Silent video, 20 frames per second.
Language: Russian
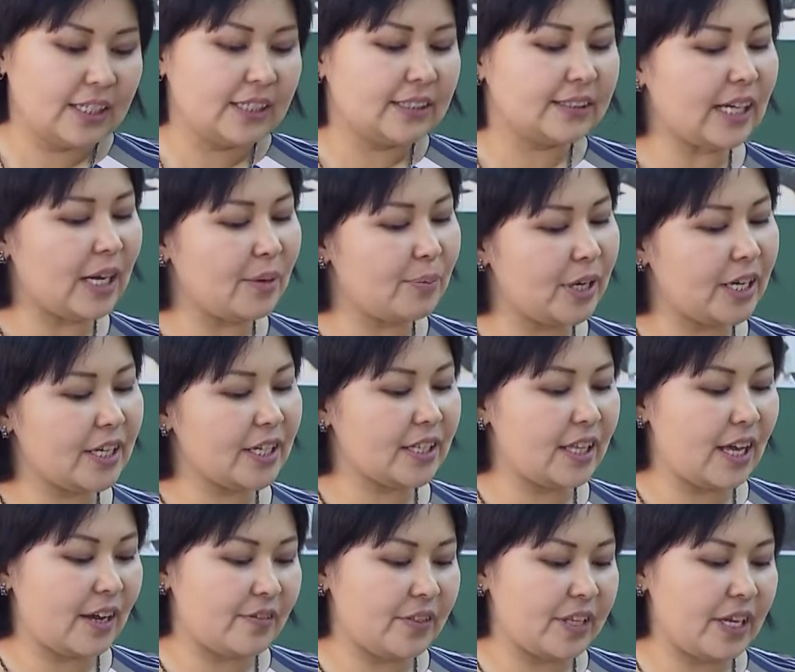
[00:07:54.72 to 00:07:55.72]
Самая
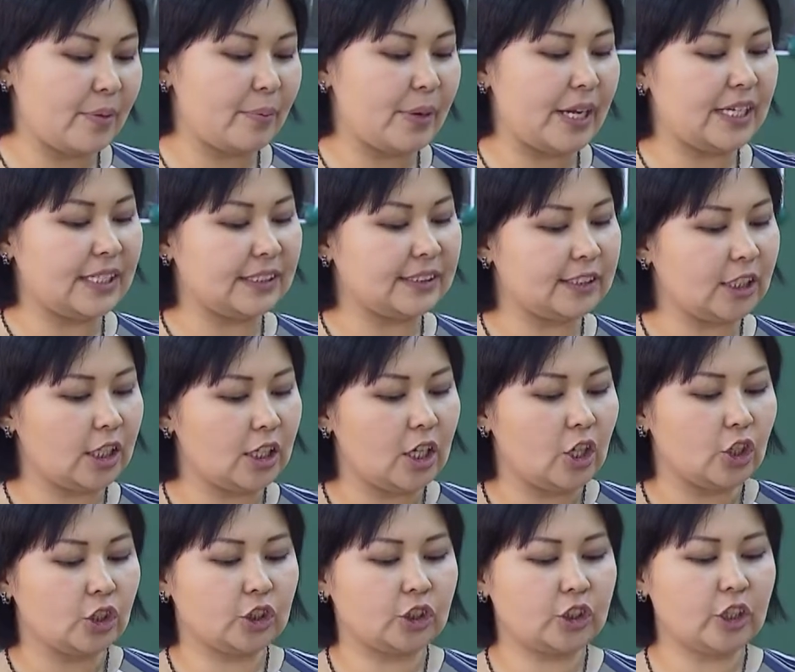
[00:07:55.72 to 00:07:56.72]
главная моя цель –
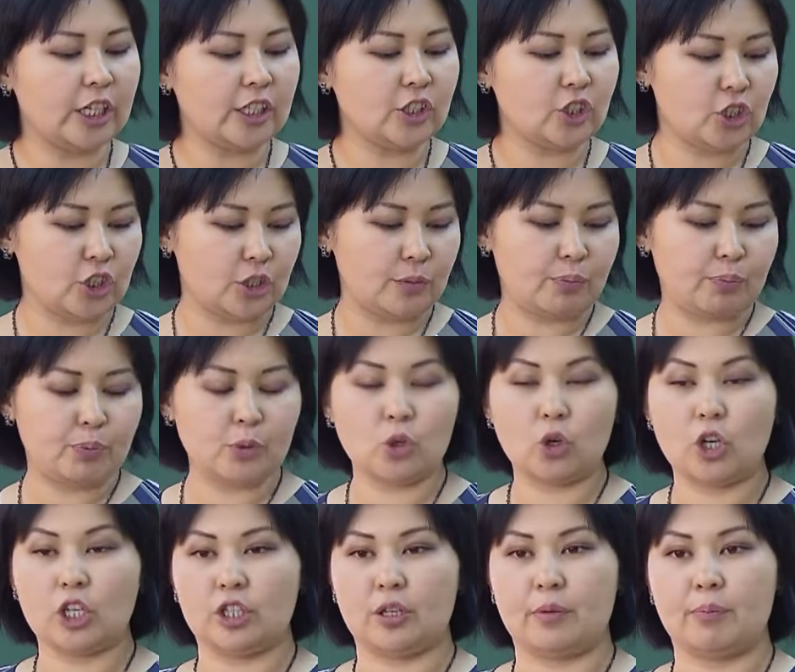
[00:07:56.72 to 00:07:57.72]
стать
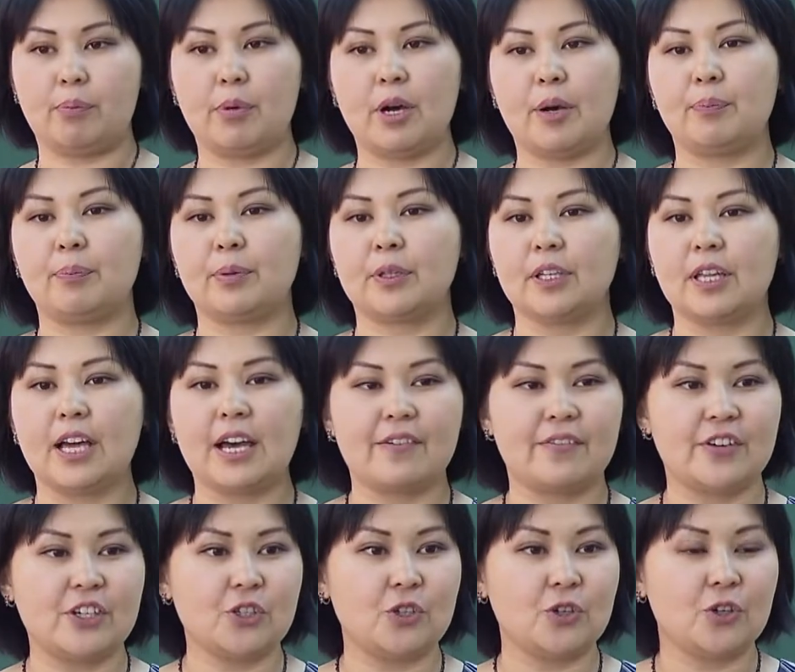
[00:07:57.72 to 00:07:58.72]
чемпионом по
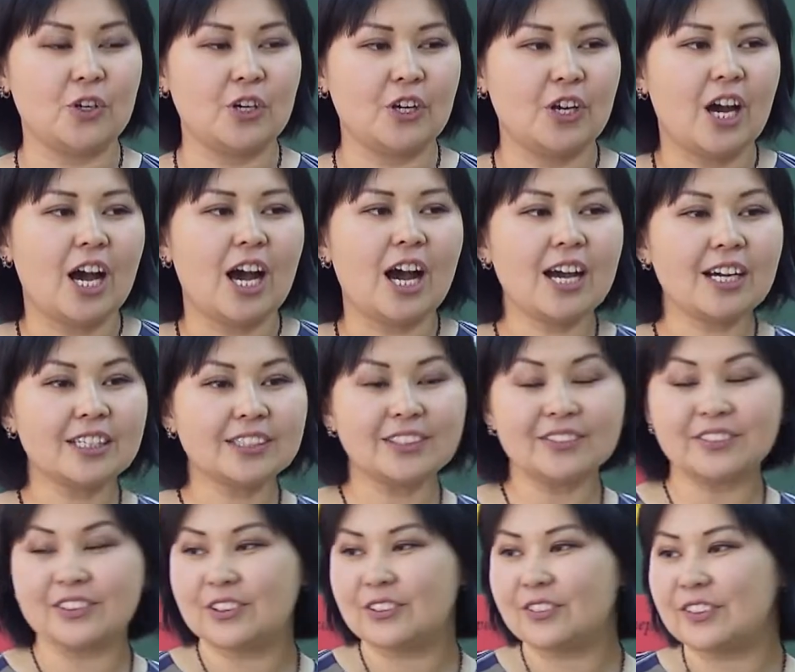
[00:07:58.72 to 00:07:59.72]
плаванию. А кто
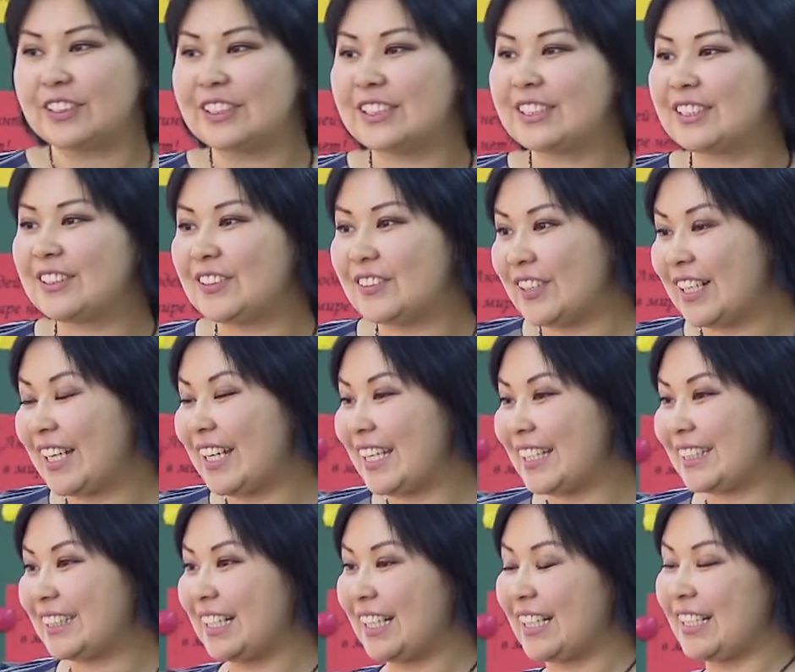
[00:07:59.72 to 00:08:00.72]
вы думаете, кто
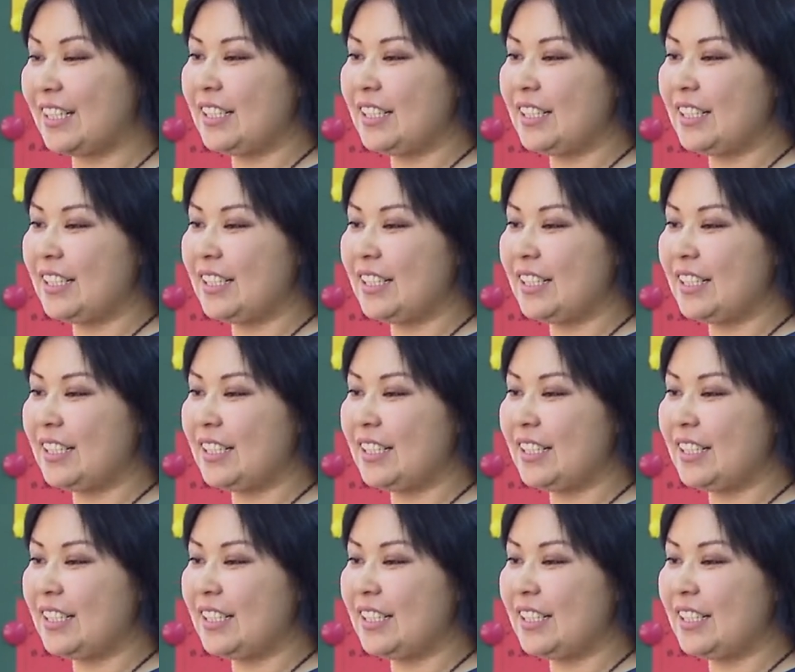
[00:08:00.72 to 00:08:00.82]
это?